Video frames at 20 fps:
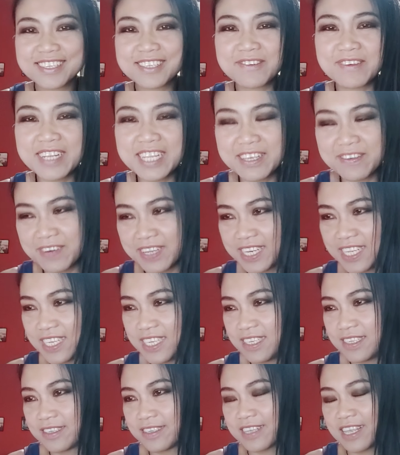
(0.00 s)
สวัสดีวัน
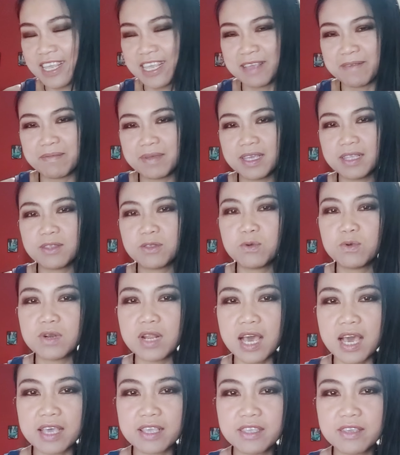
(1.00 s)
ที่่มิถุ
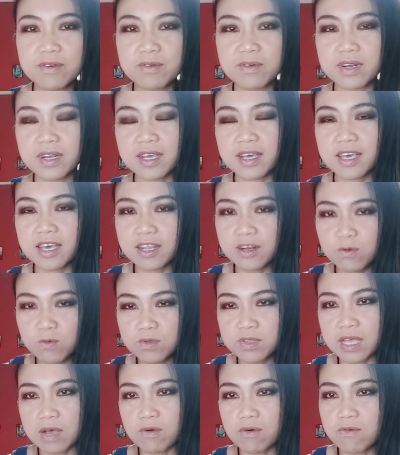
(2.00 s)
นายนนะคะ ลูก
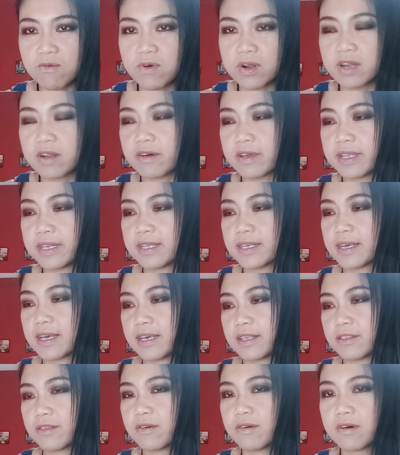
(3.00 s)
สาวกวนหน่อยนะ
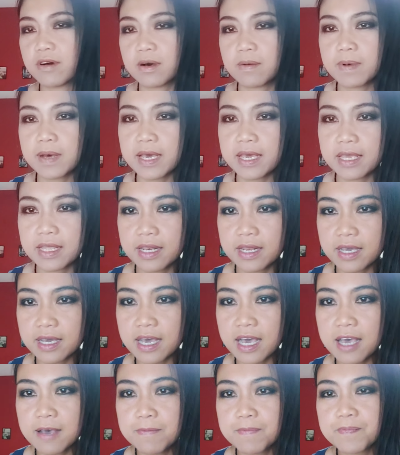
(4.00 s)
คะ ต้องขออภัยนะ
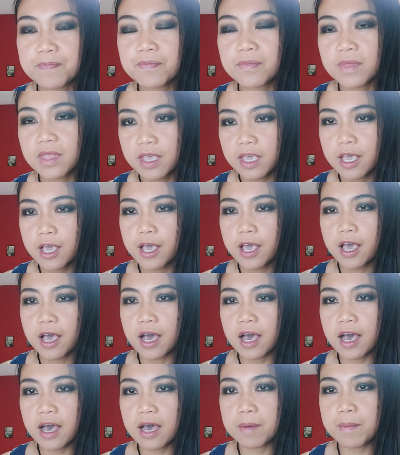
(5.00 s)
คะ
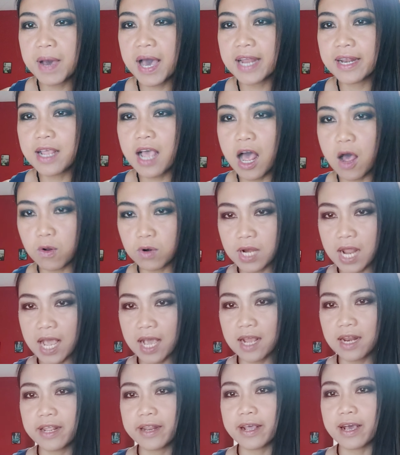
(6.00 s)
อ่ามาอ่านข่าวแรก
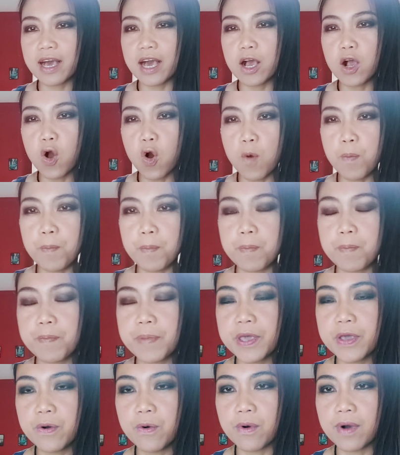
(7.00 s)
กันเลยนะคะ งบ
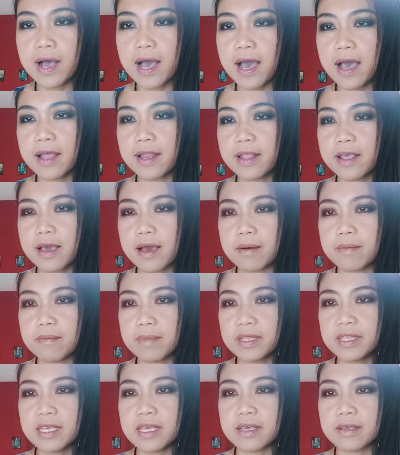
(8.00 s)
ปีหหก้าเนี่ย
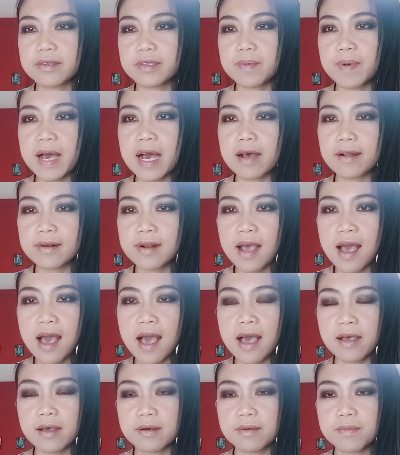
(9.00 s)
มติสภา
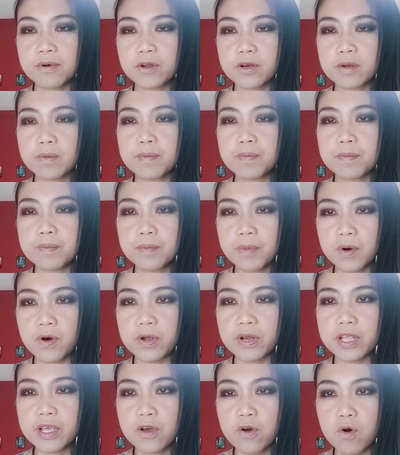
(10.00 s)
ร่างพรบ
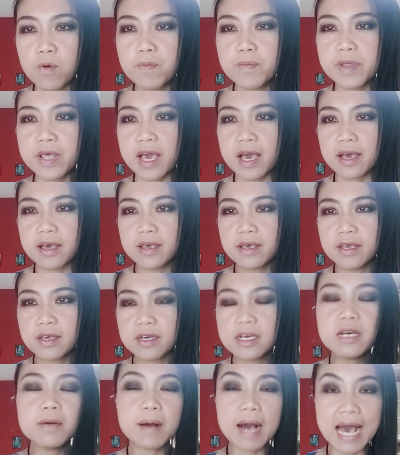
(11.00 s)
ในงบเนี่ย
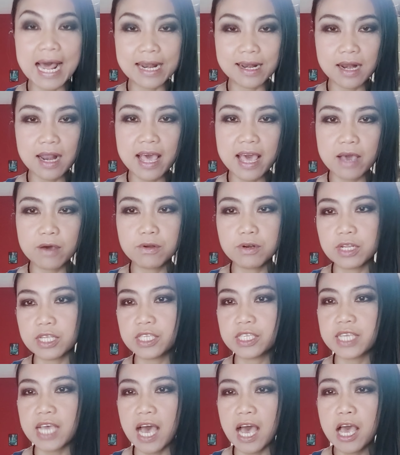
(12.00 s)
คือผ่านแล้ว
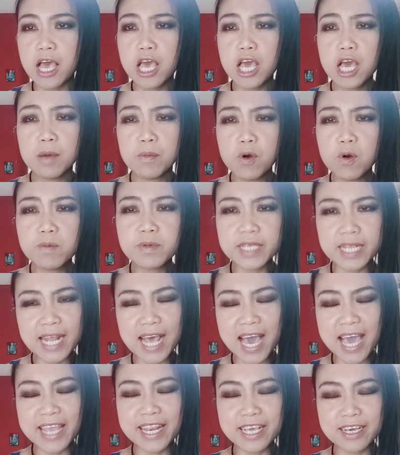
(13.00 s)
นะจ๊ะ ภูมิใจ
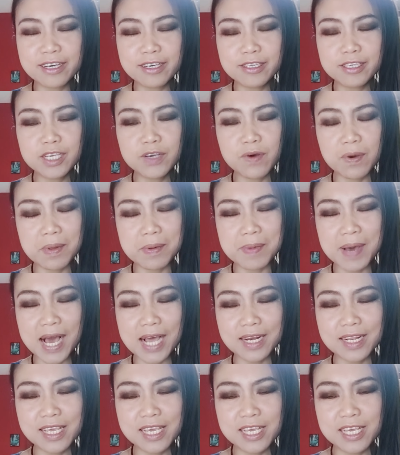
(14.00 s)
ไทยเนี่ยขึ้นชื่อว่าเป็นพั
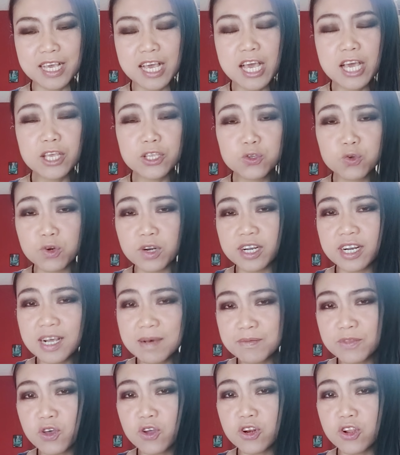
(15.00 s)
กที่จุด
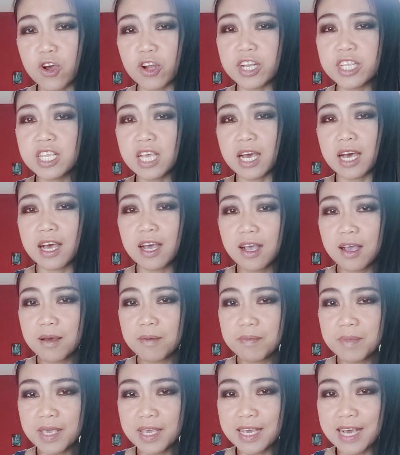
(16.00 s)
เริ่มต้นก่อนที่จะ
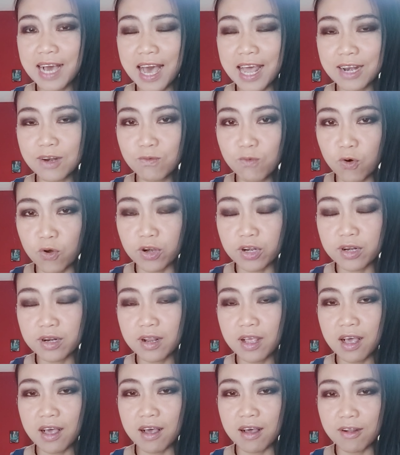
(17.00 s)
มีการโหวต
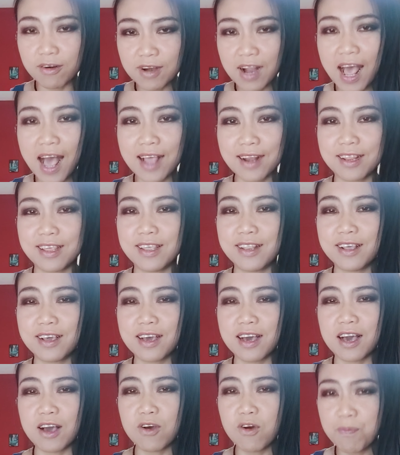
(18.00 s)
ร่างนี้นะ
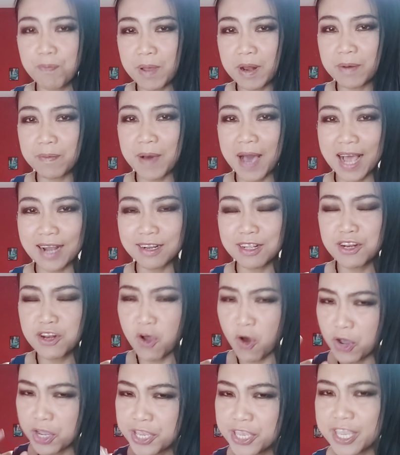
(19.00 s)
คะ ก็เป็นพักที่
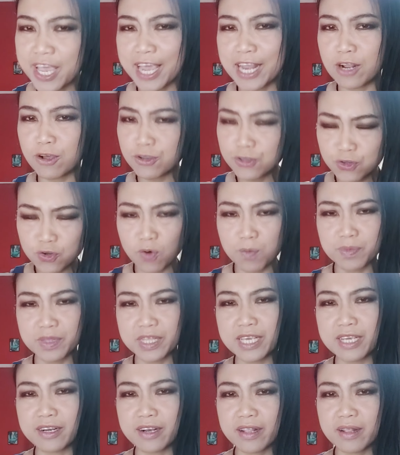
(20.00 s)
น้อยใจแล้วก็โจม
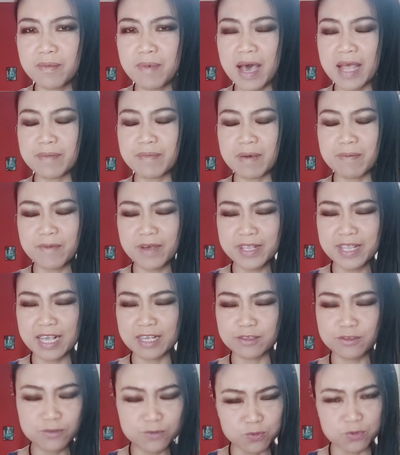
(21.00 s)
ตีรัฐบาลแบบว่าอ
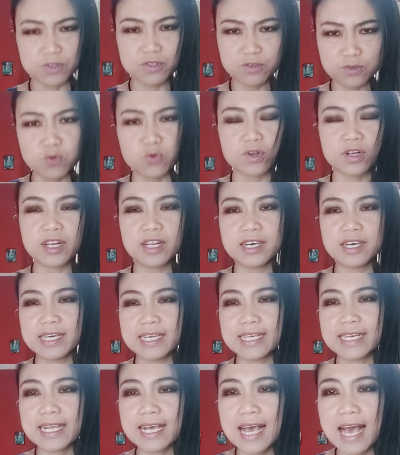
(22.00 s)
ย่างสุดๆเลย
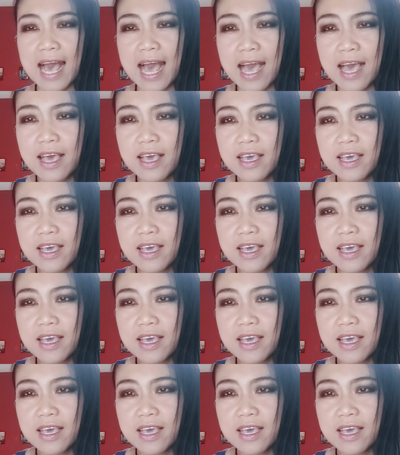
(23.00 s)
นะคะ